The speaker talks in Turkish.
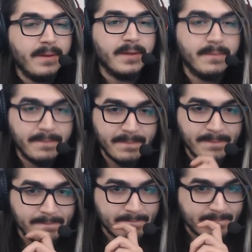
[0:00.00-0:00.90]
mi?
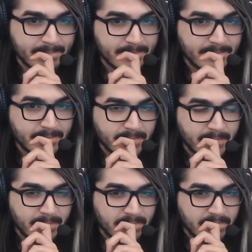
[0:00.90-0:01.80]
İyi iyi
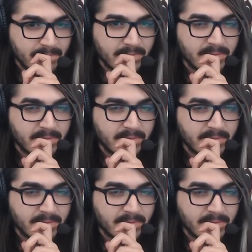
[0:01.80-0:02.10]
uydur.